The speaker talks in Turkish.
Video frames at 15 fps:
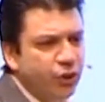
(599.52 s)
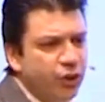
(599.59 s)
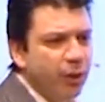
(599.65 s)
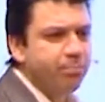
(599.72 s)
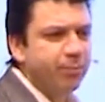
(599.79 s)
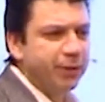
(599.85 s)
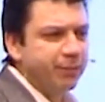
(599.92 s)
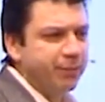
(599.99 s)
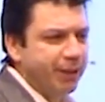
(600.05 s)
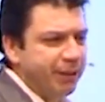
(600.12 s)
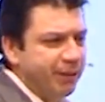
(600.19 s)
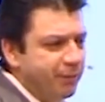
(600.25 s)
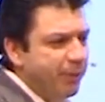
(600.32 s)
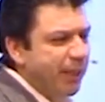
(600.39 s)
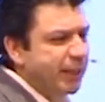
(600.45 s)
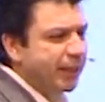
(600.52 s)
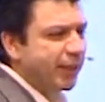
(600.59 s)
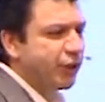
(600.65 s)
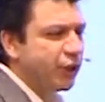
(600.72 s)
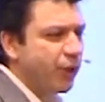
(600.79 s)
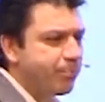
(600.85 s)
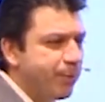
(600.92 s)
satış yapmadım bakın. Ben hiç
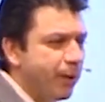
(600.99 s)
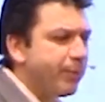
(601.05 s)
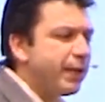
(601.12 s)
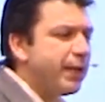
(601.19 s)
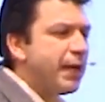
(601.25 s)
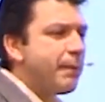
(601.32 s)
satış yapmam.